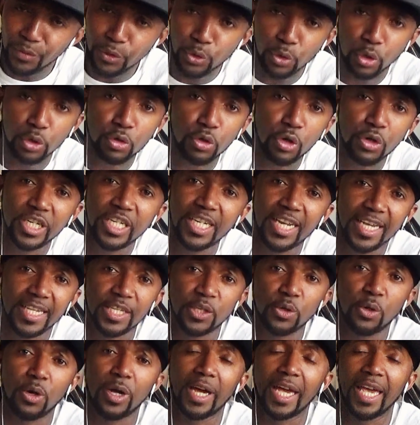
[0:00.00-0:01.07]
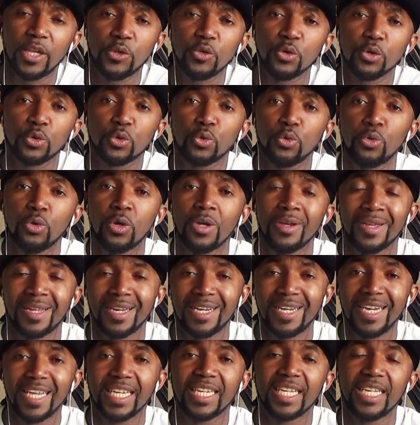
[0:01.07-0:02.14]
votre coordination et surtout
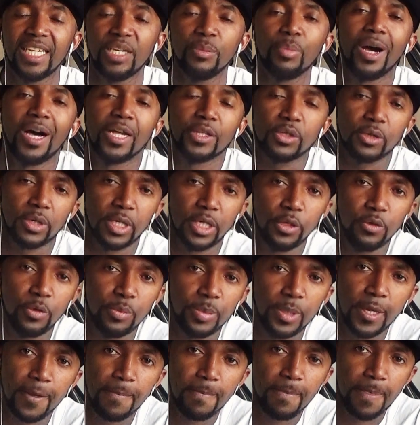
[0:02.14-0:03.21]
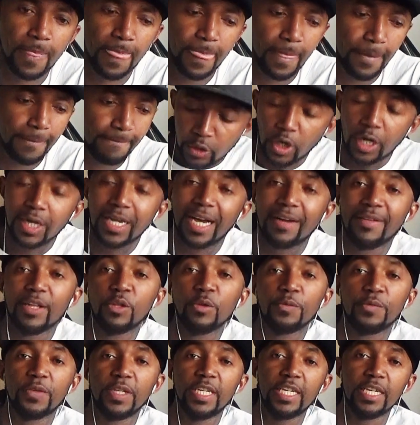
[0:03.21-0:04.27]
l'équilibre entre les deux pieds. Donc avant
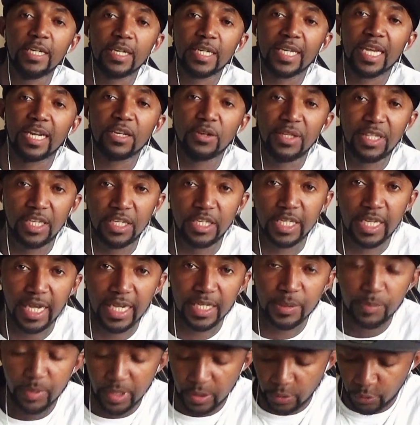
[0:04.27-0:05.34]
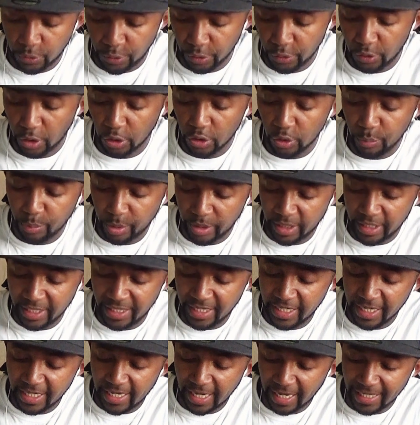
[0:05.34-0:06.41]
de finir, quelques dédicaces bien sûr. Donc une petite
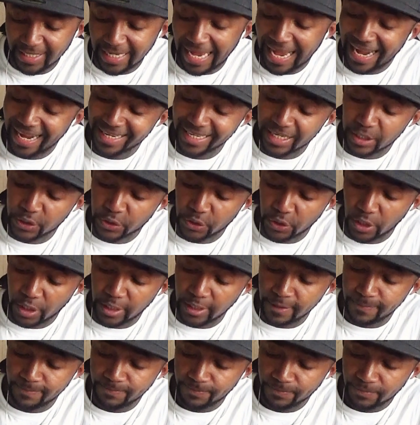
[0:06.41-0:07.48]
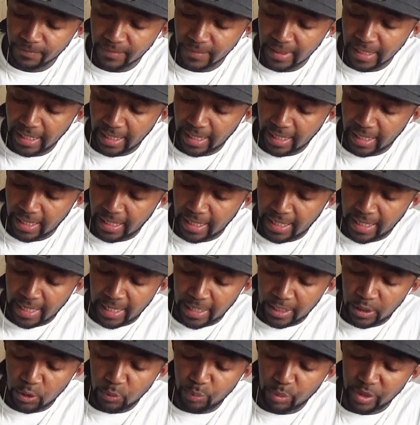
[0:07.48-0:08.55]
dédicace à Rickson,
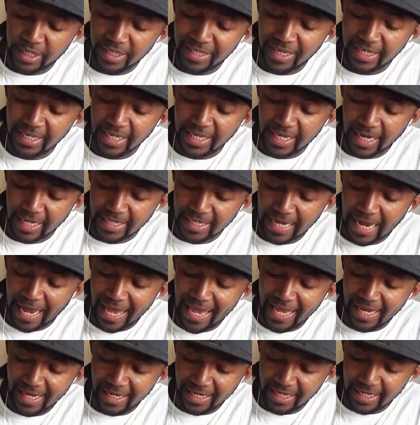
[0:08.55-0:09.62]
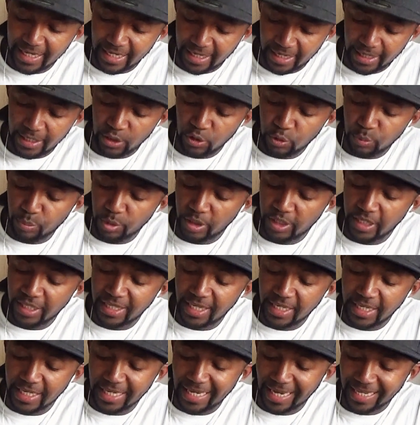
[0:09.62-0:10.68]
une petite dédicace à Enrique, une
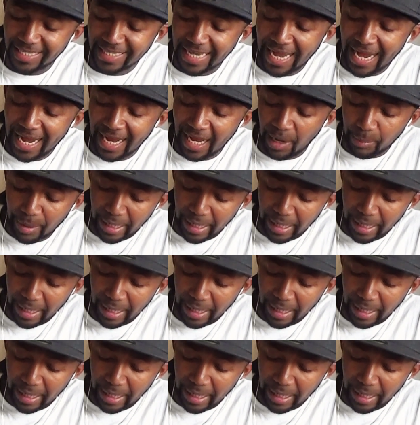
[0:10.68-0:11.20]
petite dédicace à